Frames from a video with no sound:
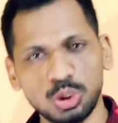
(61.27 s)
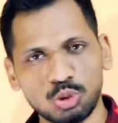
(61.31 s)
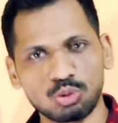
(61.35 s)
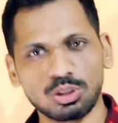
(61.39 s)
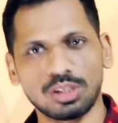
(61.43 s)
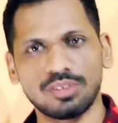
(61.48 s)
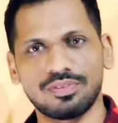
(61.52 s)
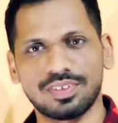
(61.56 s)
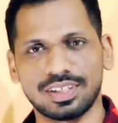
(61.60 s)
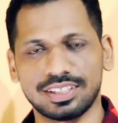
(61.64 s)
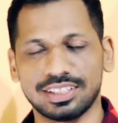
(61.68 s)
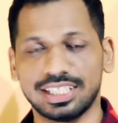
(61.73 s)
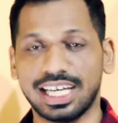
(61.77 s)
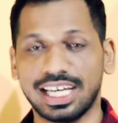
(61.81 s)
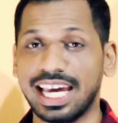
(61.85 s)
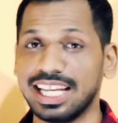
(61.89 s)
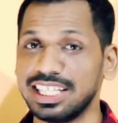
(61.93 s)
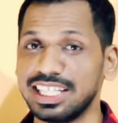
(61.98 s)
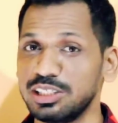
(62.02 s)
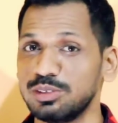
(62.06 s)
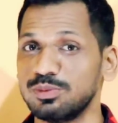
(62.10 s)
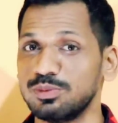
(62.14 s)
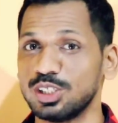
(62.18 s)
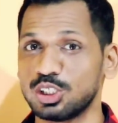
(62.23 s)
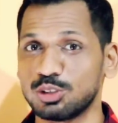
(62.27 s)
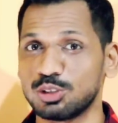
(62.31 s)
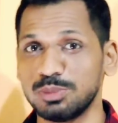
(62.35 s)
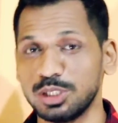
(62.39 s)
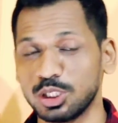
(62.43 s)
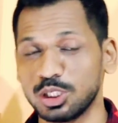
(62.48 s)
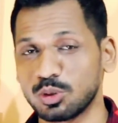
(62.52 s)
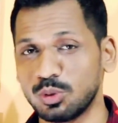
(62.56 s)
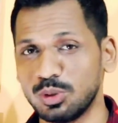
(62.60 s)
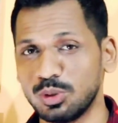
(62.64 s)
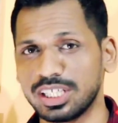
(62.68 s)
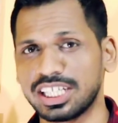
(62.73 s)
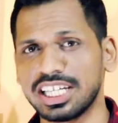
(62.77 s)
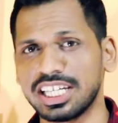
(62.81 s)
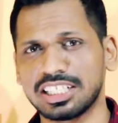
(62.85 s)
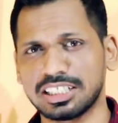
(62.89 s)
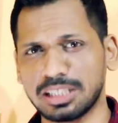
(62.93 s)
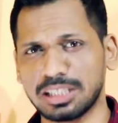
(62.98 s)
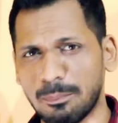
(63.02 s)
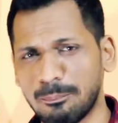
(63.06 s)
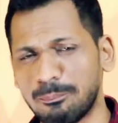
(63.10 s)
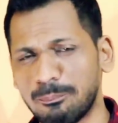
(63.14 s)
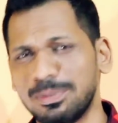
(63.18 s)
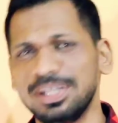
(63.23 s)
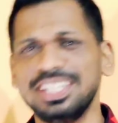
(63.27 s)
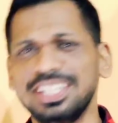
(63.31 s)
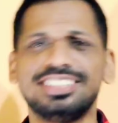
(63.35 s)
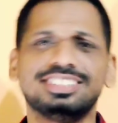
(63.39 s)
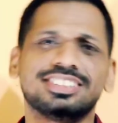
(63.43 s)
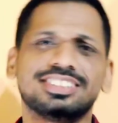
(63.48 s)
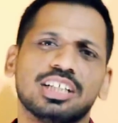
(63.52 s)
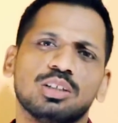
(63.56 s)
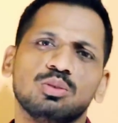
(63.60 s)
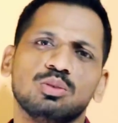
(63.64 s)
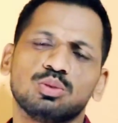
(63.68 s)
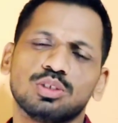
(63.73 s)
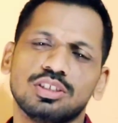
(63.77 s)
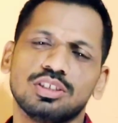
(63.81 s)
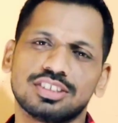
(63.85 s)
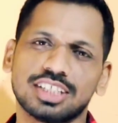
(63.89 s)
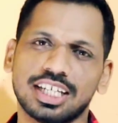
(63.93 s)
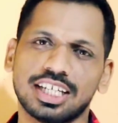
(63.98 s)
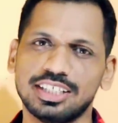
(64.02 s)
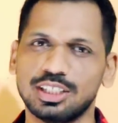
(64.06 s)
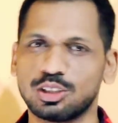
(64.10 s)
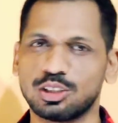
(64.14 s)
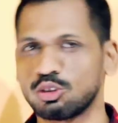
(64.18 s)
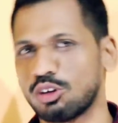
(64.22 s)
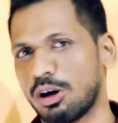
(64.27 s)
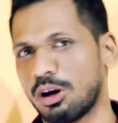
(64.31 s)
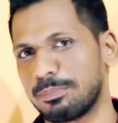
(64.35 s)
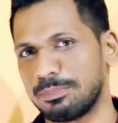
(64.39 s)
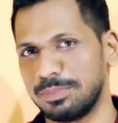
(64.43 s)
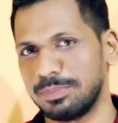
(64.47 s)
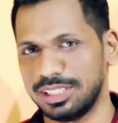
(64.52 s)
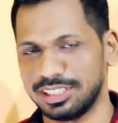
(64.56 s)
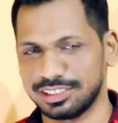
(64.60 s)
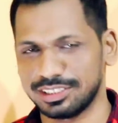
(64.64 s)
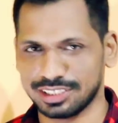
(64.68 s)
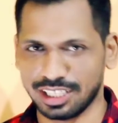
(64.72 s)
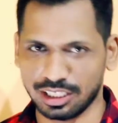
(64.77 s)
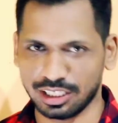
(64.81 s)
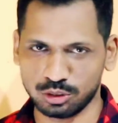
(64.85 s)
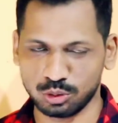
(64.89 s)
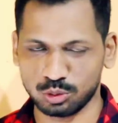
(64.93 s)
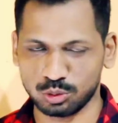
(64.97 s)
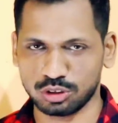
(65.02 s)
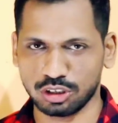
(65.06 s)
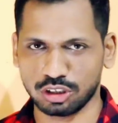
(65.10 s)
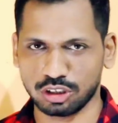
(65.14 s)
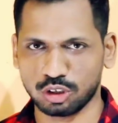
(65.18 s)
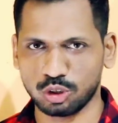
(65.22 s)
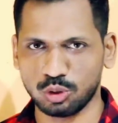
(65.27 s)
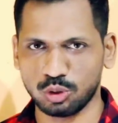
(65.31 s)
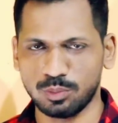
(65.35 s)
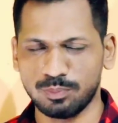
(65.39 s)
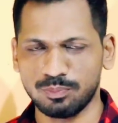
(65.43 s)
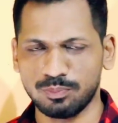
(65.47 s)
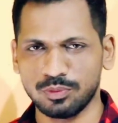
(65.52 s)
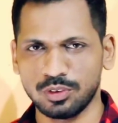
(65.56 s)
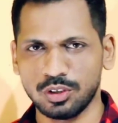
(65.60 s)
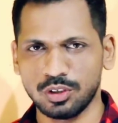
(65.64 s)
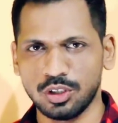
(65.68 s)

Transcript: म्यूचुअल फंड एंड इन्वेस्टमेंट को लेकर कंप्लीट सोल्यूशन चाहिए तो आप मेरे साथ जुड़ सकते हो